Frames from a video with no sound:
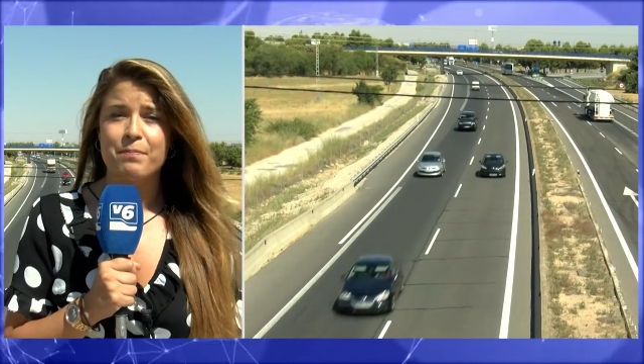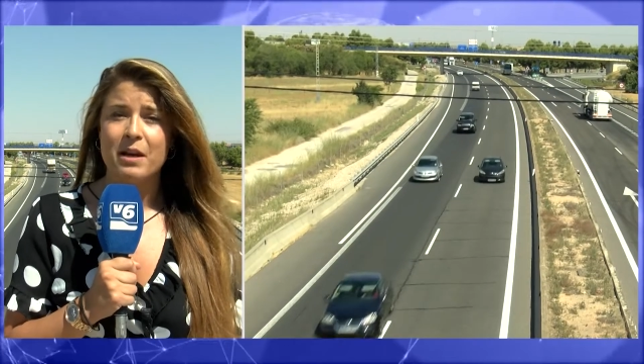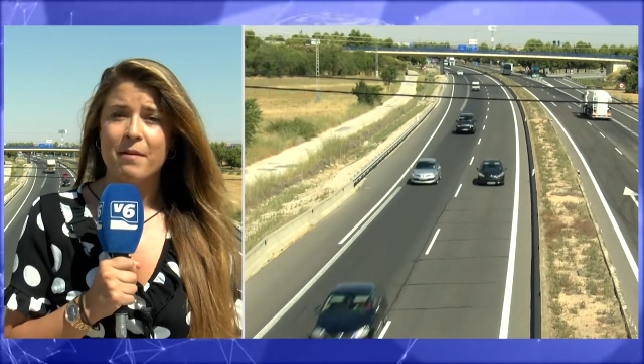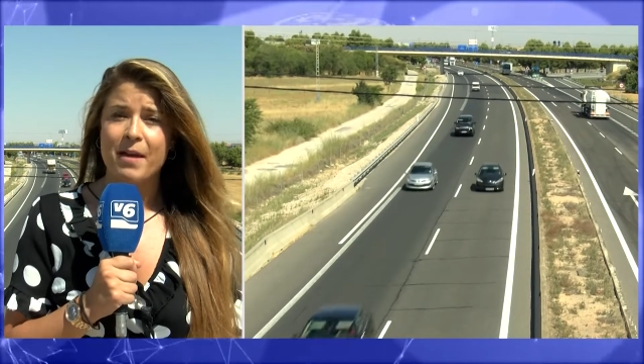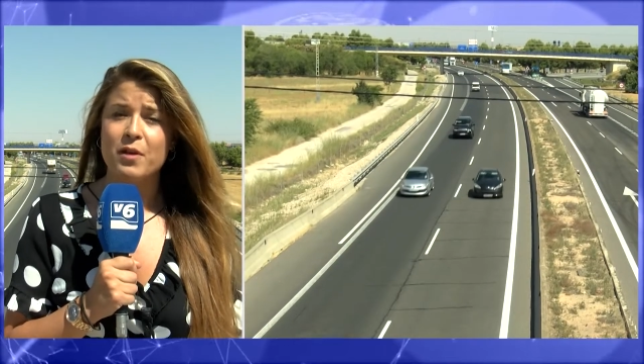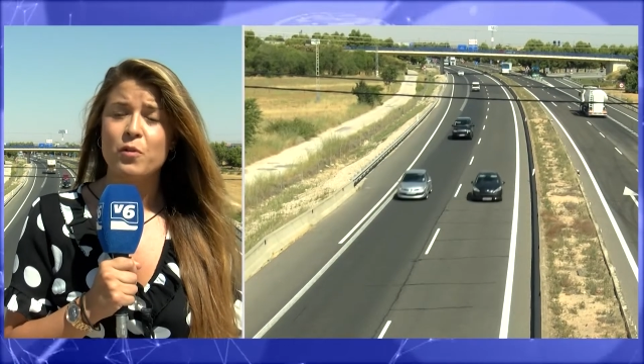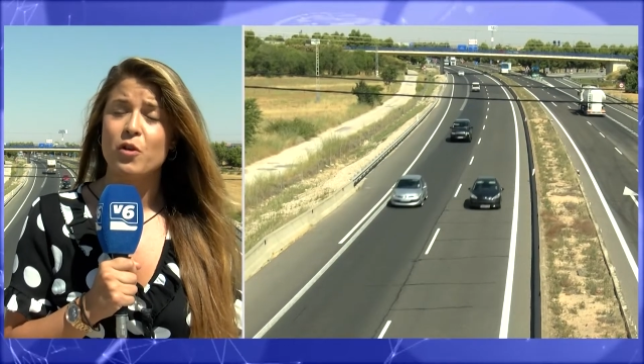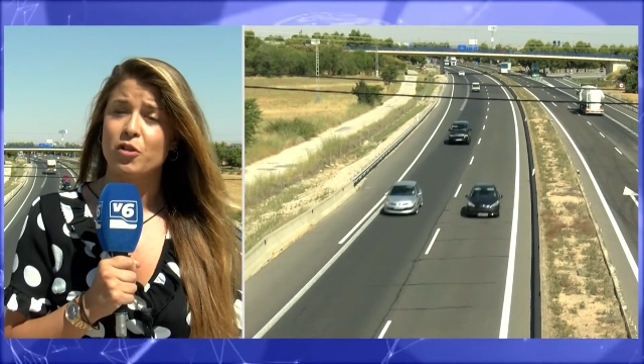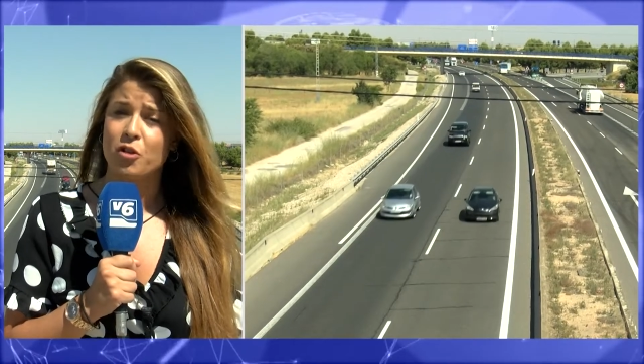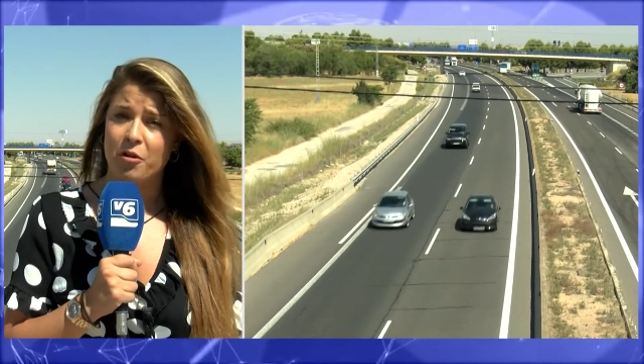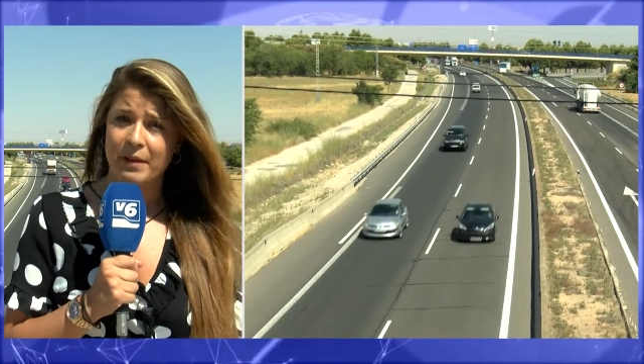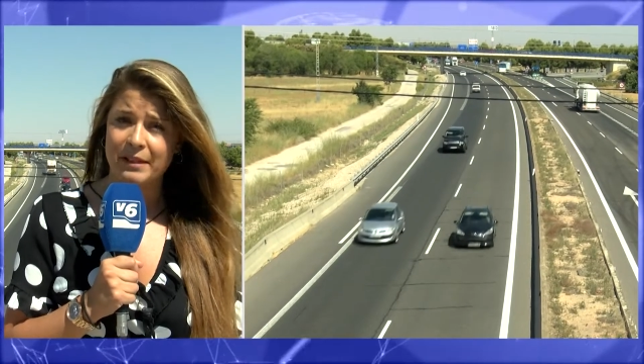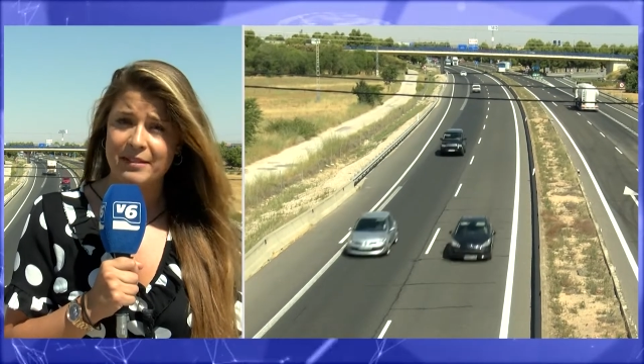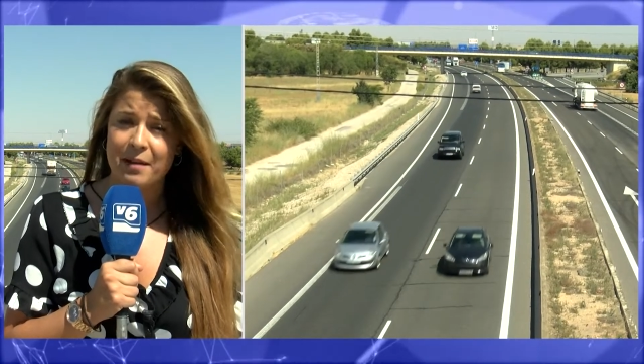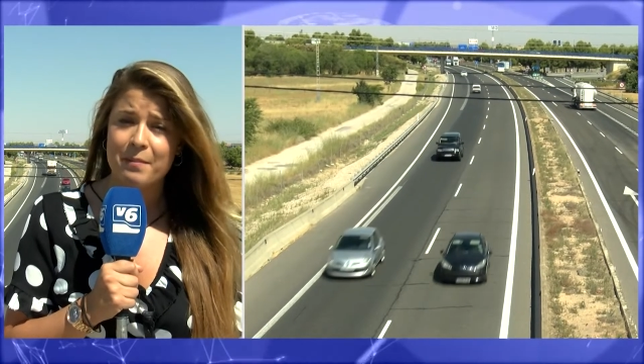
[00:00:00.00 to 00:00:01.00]
prevén unos
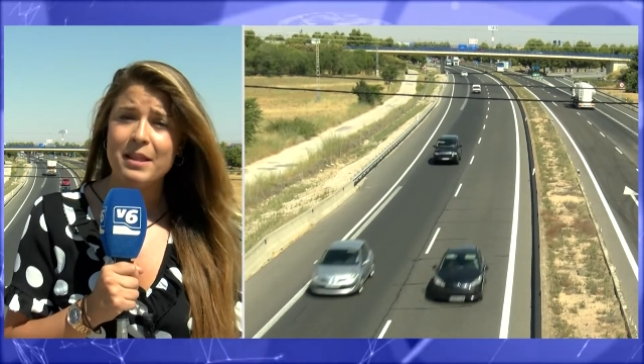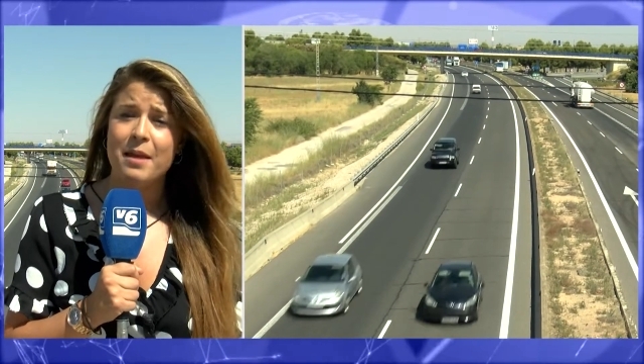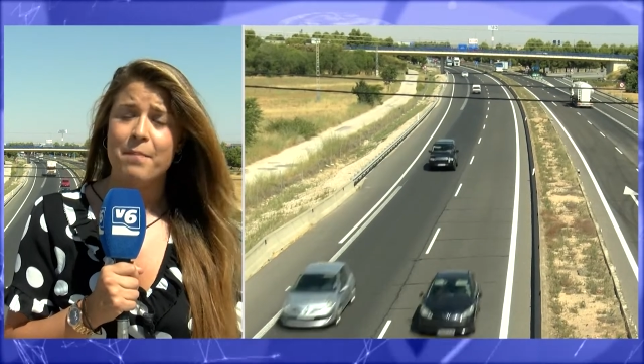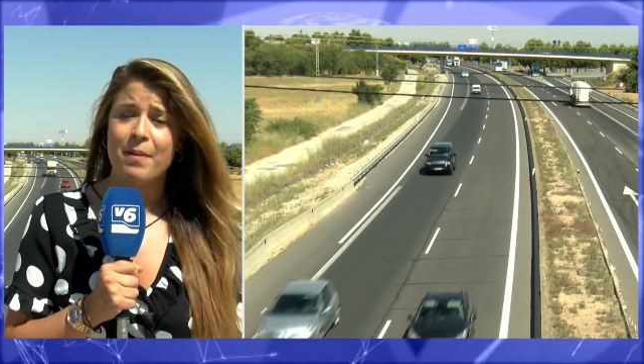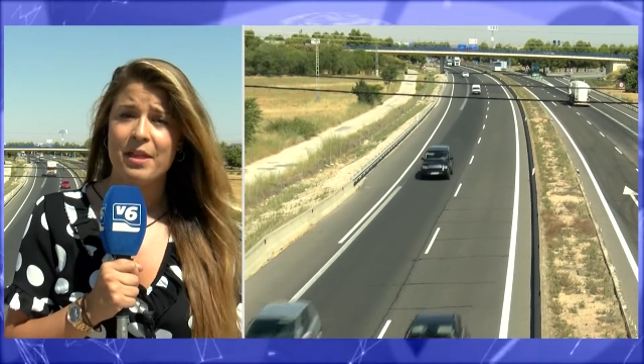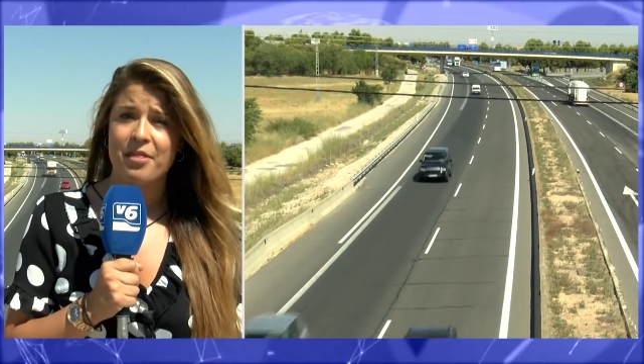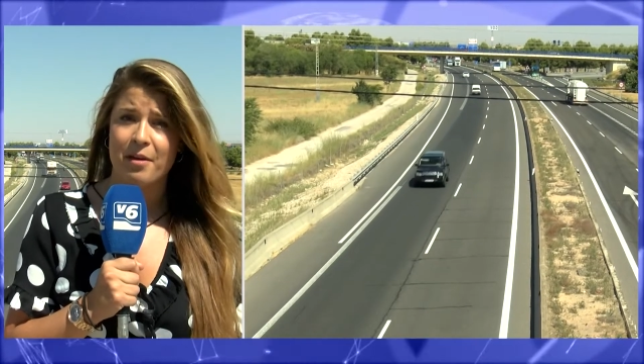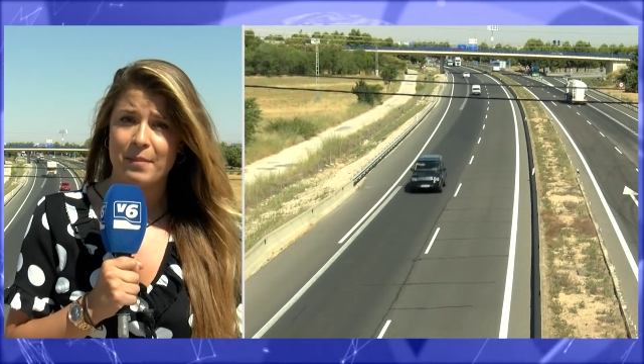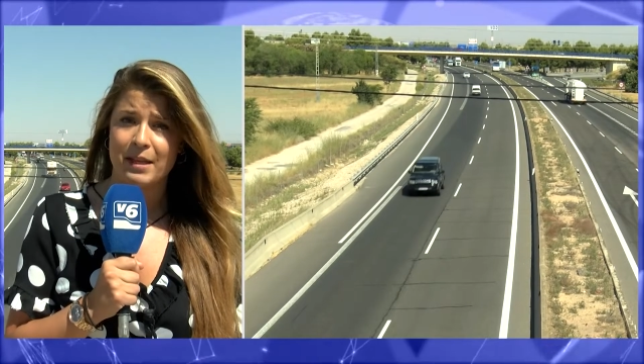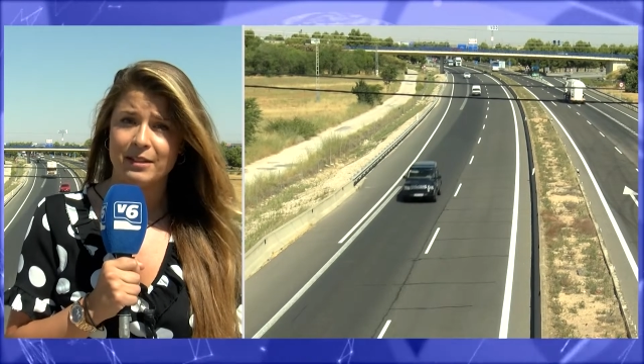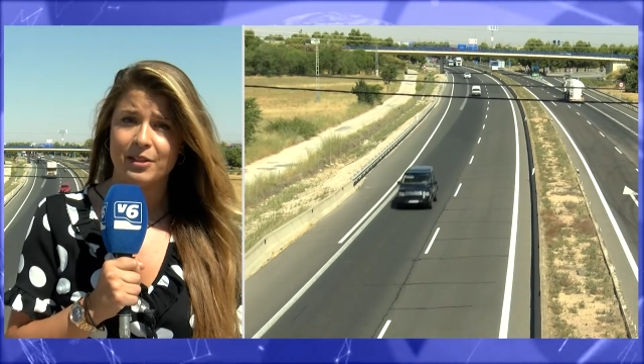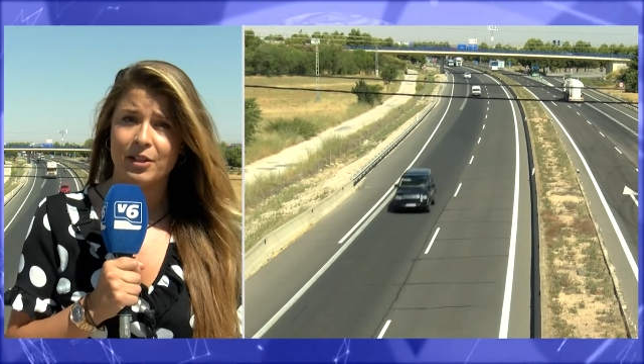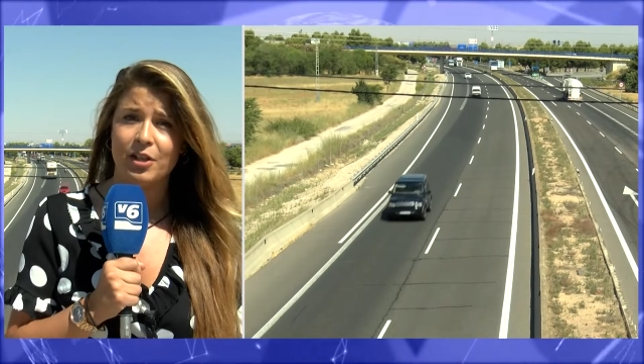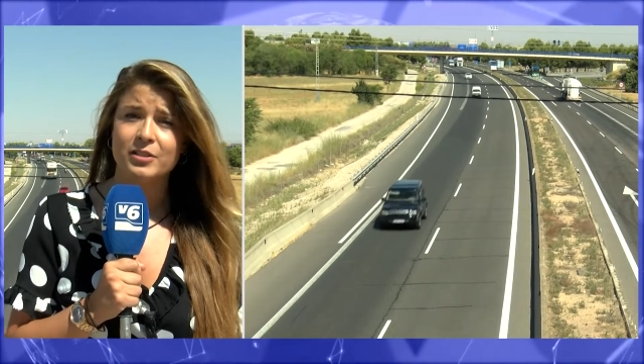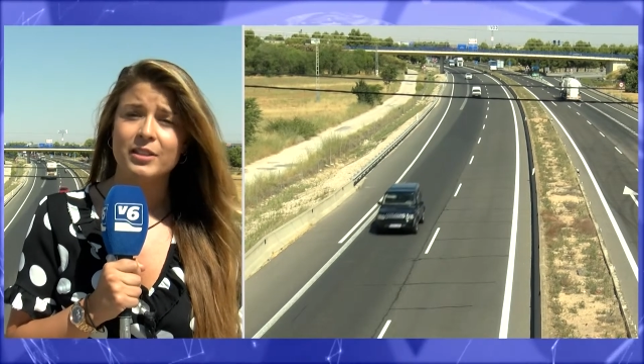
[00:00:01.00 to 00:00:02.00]
90.000
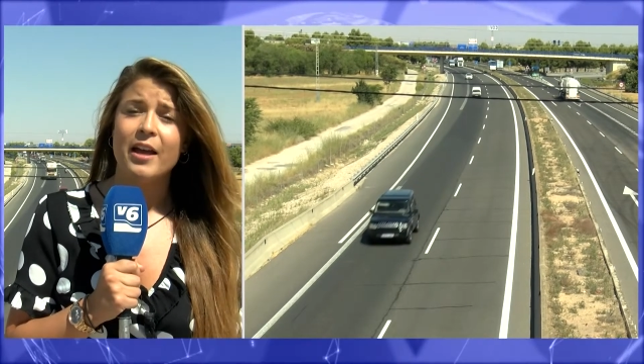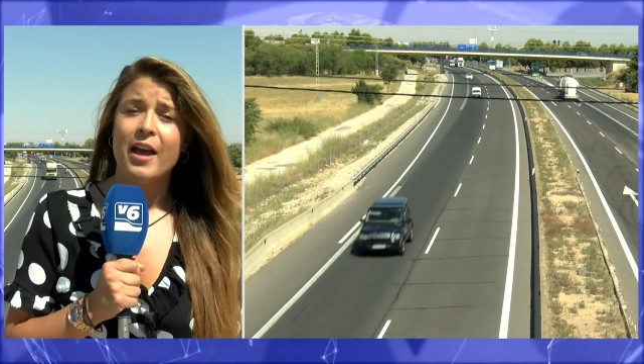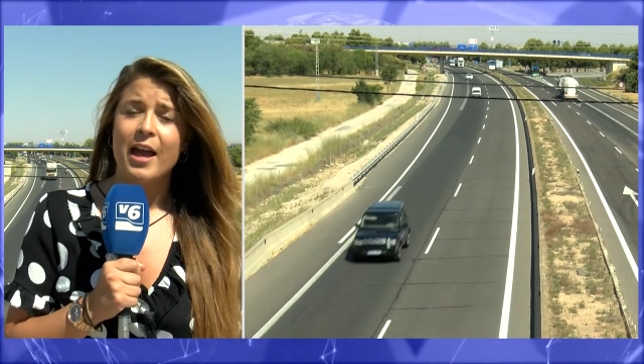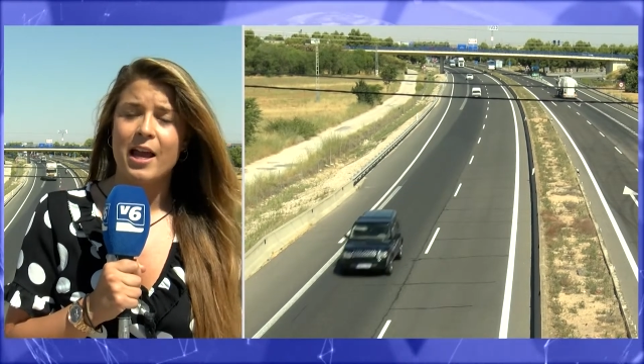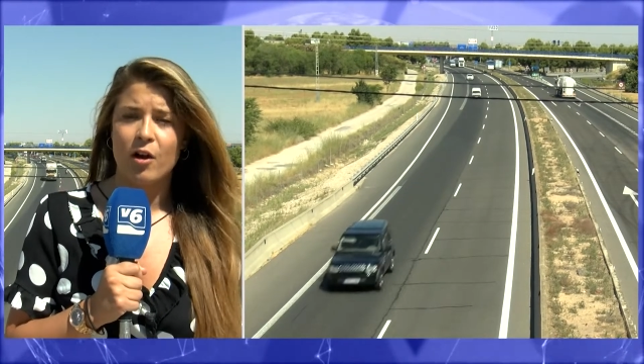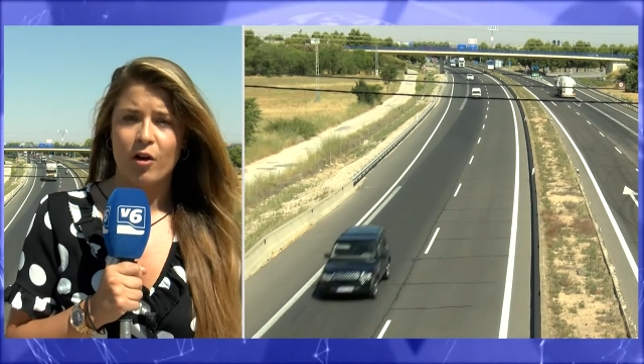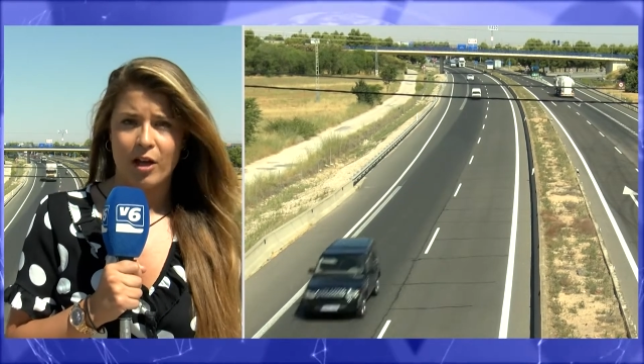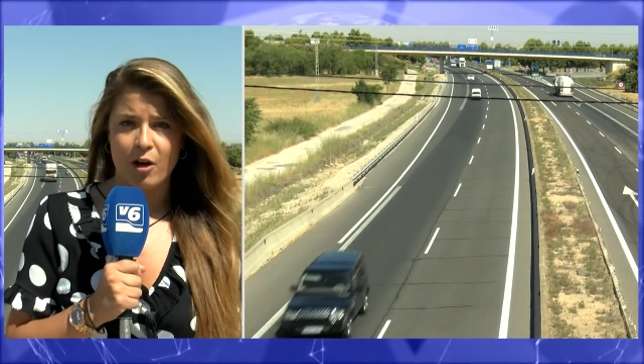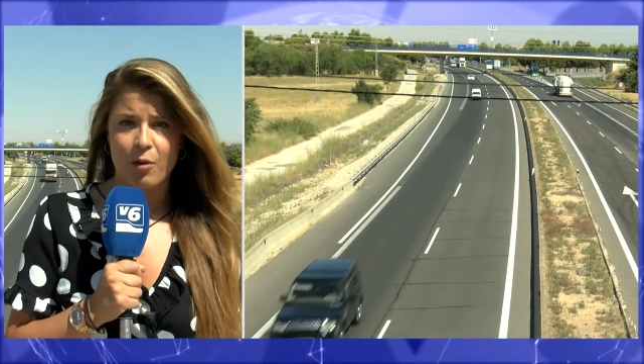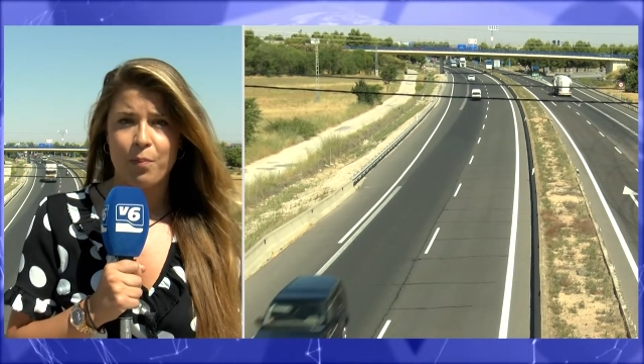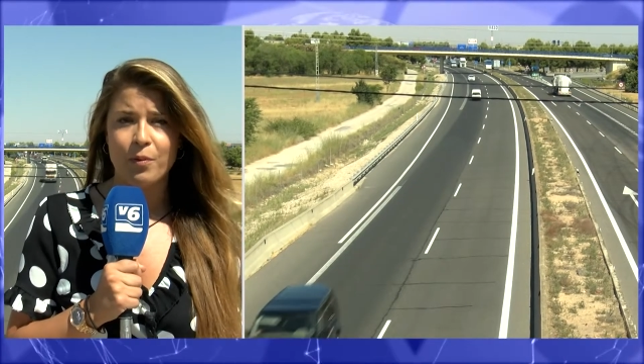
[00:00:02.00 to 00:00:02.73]
desplazamientos, en los que los